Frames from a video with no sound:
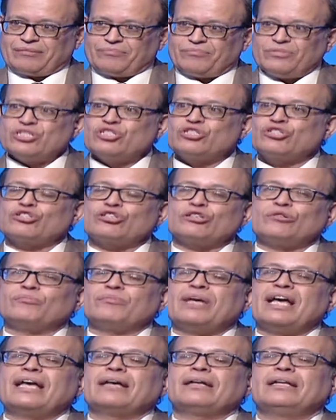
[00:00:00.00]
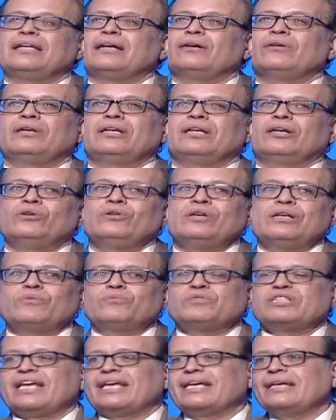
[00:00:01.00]
مش ما لو, هو لو
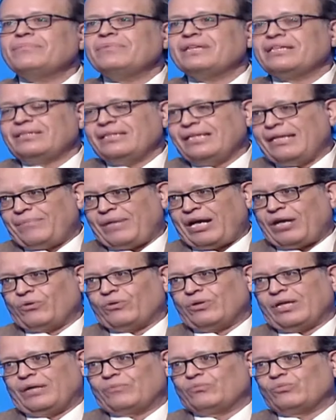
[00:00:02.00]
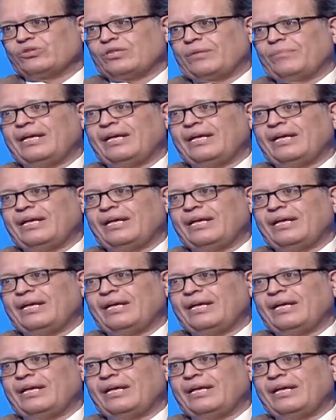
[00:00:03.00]
مش هيجيب نتيجه مع الجرعه الموصى